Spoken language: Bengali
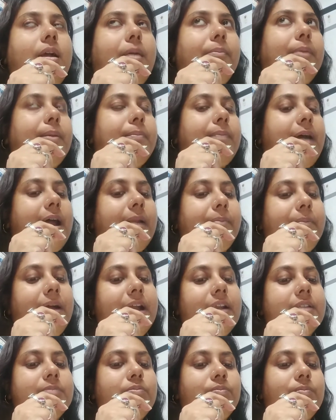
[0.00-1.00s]
আমি
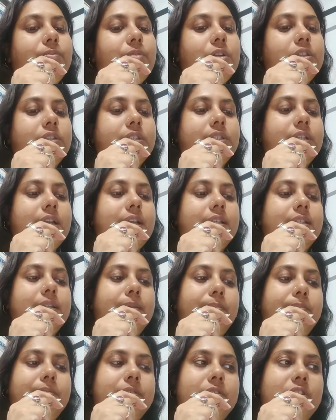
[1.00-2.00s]
বারবার বলতে
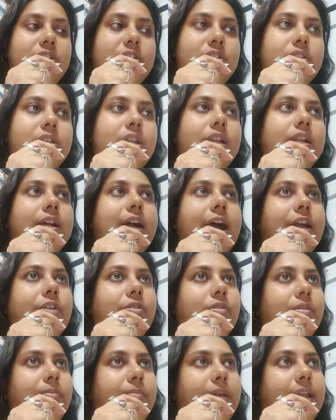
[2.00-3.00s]
চাইছি সৃষ্টির
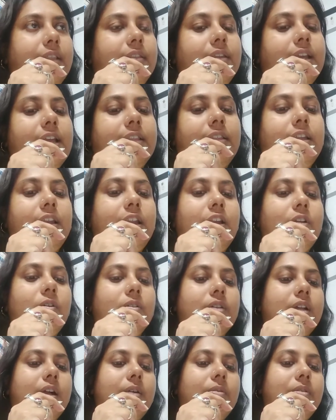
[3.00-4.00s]
কারণ বেদকে তিনি
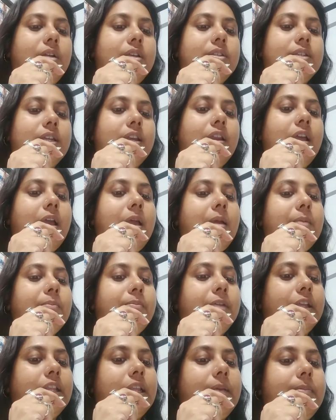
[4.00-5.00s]
রক্ষা করেছেন
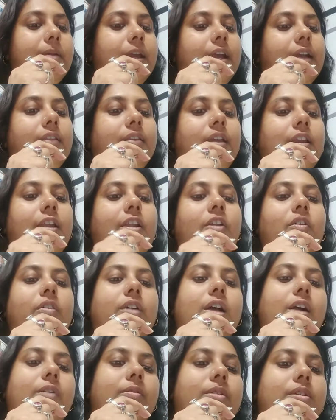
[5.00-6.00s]
পৃথিবীকে তিনি
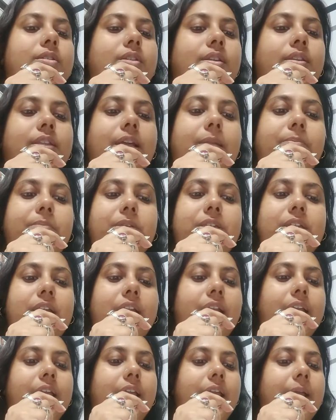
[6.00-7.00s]
রক্ষা করেছেন তার
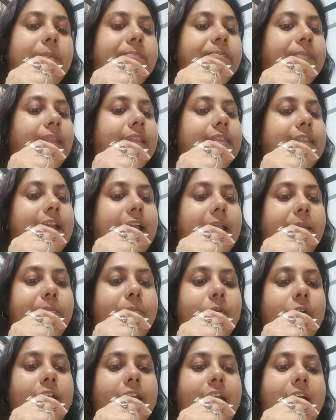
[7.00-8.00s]
পিঠে রেখে
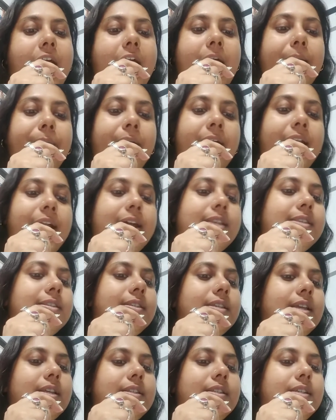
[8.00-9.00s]
এরপরে আবার
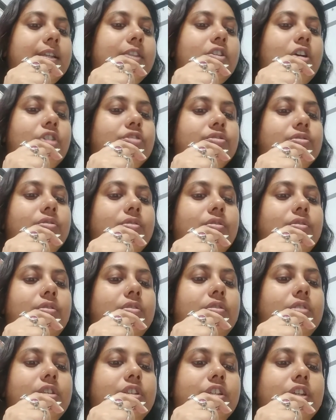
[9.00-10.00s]
আসছে যে দর্শন
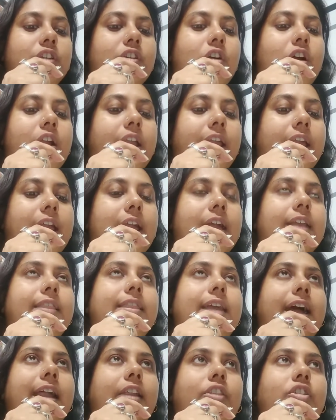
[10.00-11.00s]
শিখরে
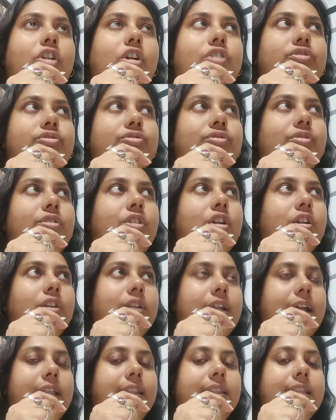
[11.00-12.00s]
তার দর্শন
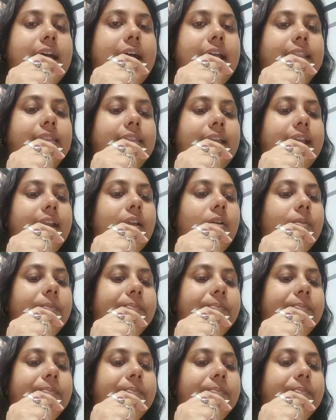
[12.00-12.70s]
অর্থাৎ দাঁতের